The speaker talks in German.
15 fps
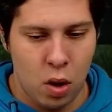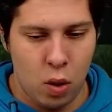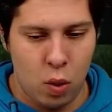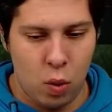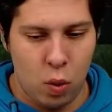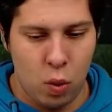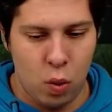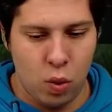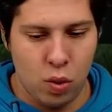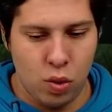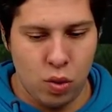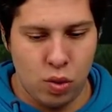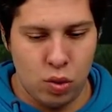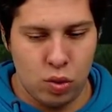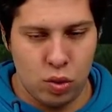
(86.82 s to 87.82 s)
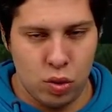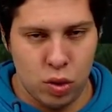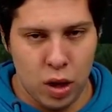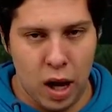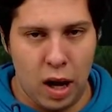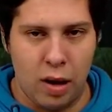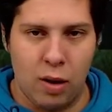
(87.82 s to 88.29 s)
Und
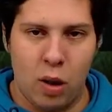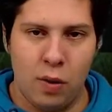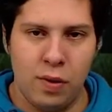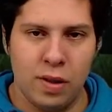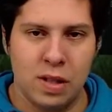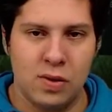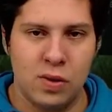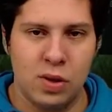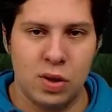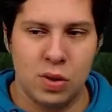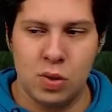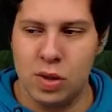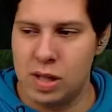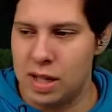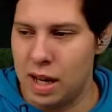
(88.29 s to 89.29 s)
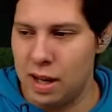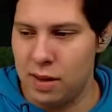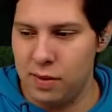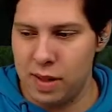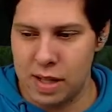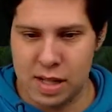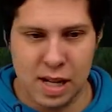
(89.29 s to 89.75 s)
ja, hoffe, das wird eine coole
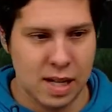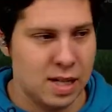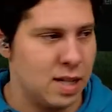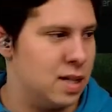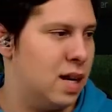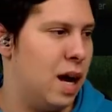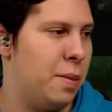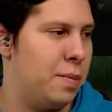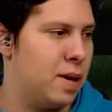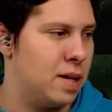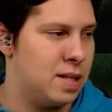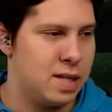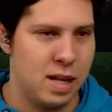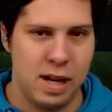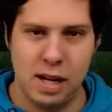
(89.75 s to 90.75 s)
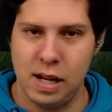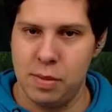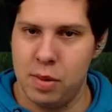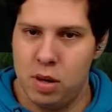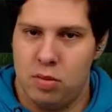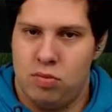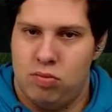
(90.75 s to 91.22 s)
Sache. Wie gesagt, äh, ab jetzt dann halt
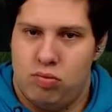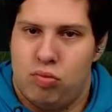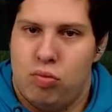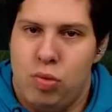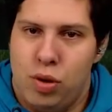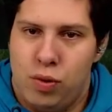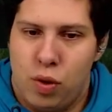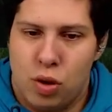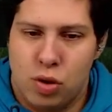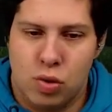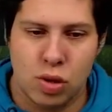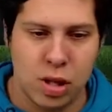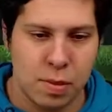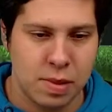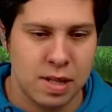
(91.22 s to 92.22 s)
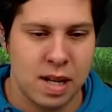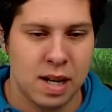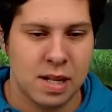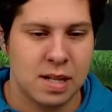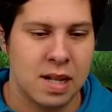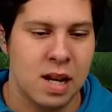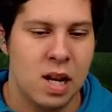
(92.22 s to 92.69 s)
immer mittwochs und
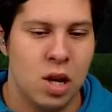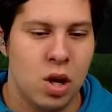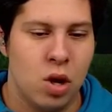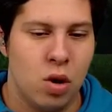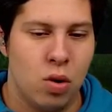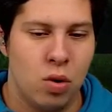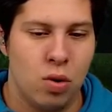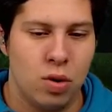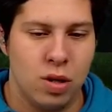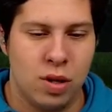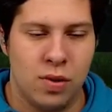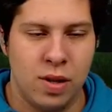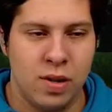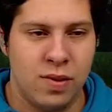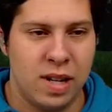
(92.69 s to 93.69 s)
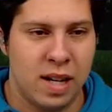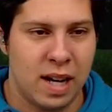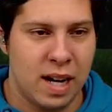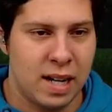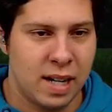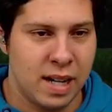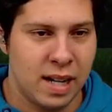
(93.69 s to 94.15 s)
samstags. Und ich finde wieder
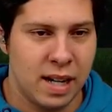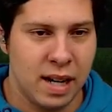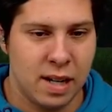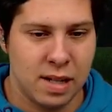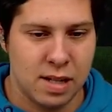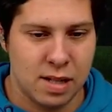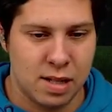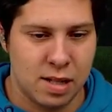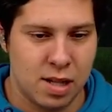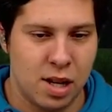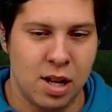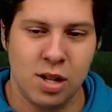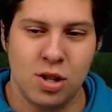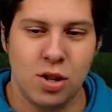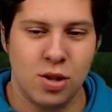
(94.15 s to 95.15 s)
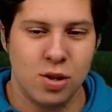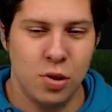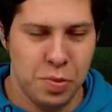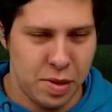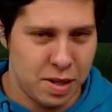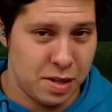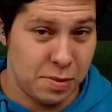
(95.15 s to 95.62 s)
keine Gegner, das ist schon
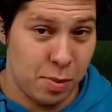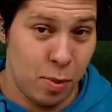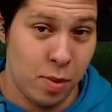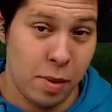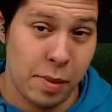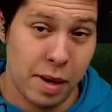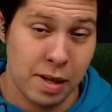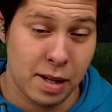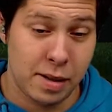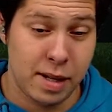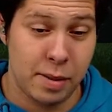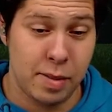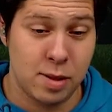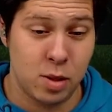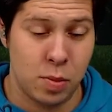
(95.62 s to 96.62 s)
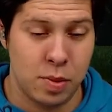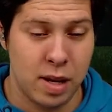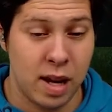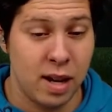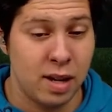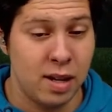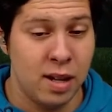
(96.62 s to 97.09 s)
super. Die Probleme hatte halt damals auch
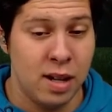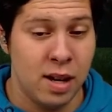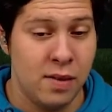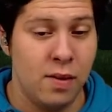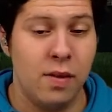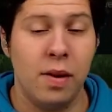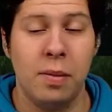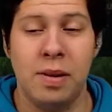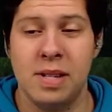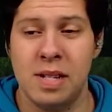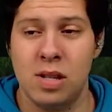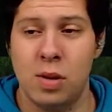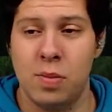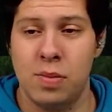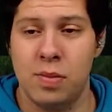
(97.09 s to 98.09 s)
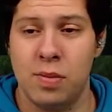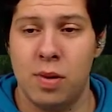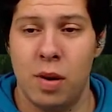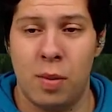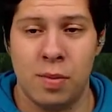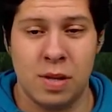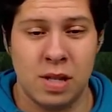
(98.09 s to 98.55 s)
Pierre. Wir werden mal sehen, ob,
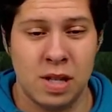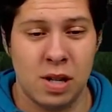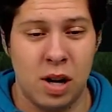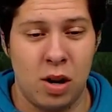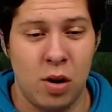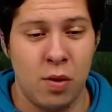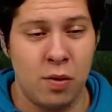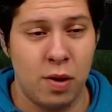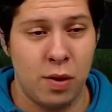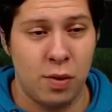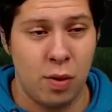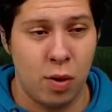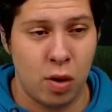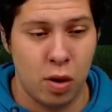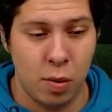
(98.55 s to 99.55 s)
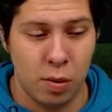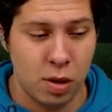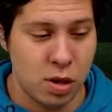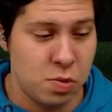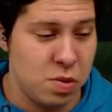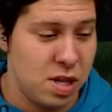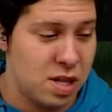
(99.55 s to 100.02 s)
ob das hier dann öfter vorkommt.
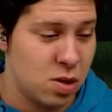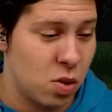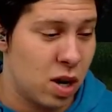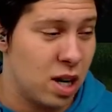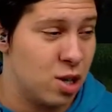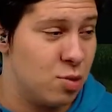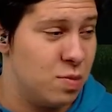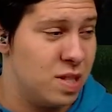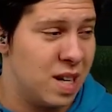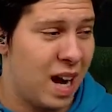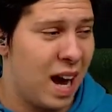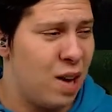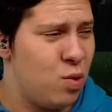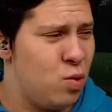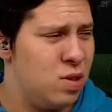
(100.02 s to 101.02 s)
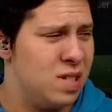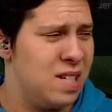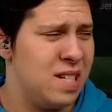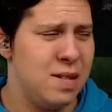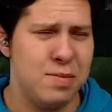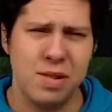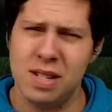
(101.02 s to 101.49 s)
Ich spiele jetzt auch gerade um
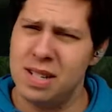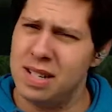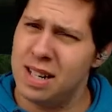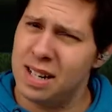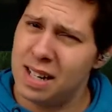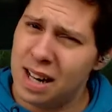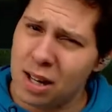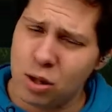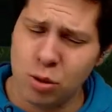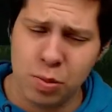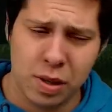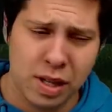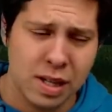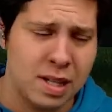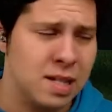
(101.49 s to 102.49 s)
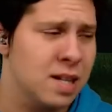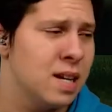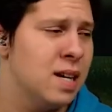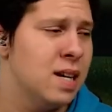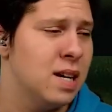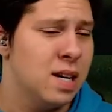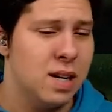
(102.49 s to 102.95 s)
3.07 Uhr in der Nacht übrigens.
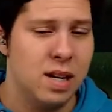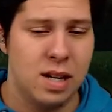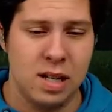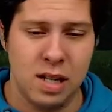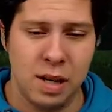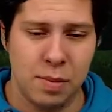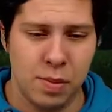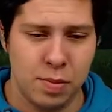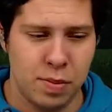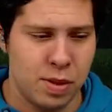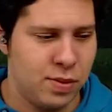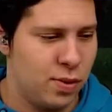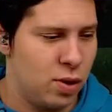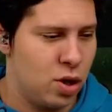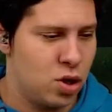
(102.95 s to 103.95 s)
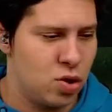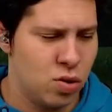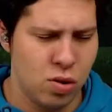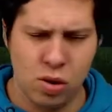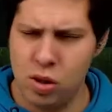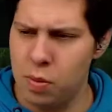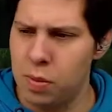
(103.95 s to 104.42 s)
Äh, ich habe bis vor einer
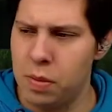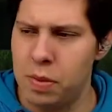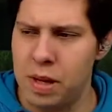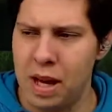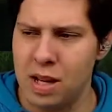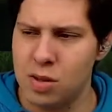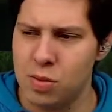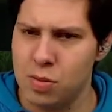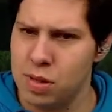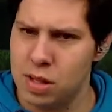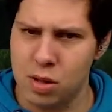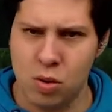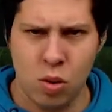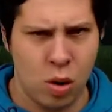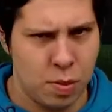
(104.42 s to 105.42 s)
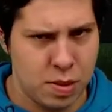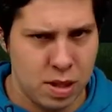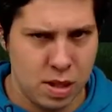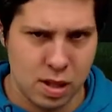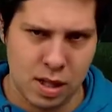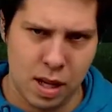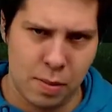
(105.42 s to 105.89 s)
Stunde noch mit Pierre so ein bisschen
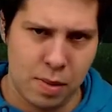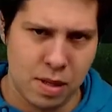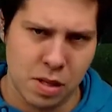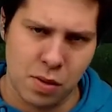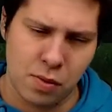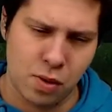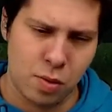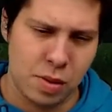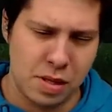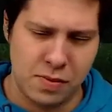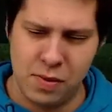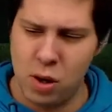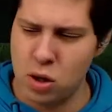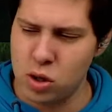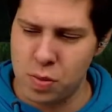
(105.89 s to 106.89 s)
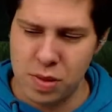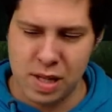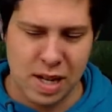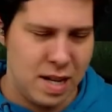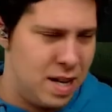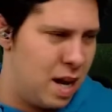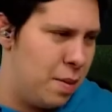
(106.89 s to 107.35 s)
Koop-Season-Gameplays aufgenommen. Da sind wir auch schon bis
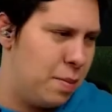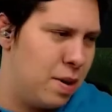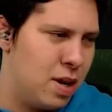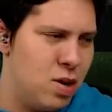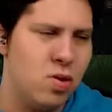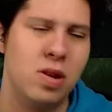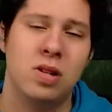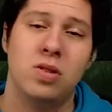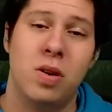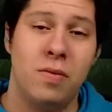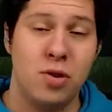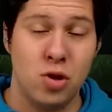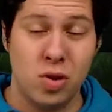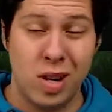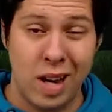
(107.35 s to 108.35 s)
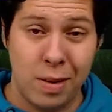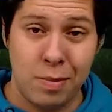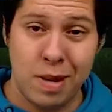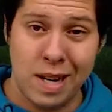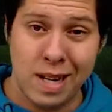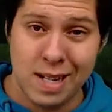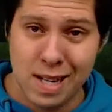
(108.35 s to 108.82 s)
Ende April oder so, haben wir schon
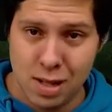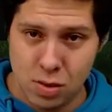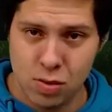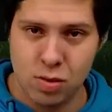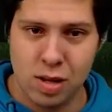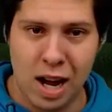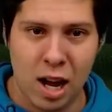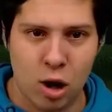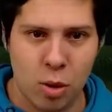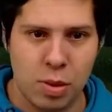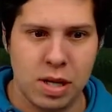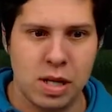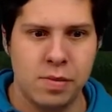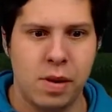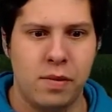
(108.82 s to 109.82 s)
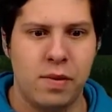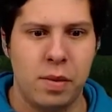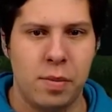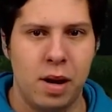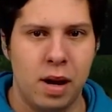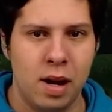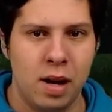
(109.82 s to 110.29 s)
Gameplays. Also nachkommentieren machen wir immer,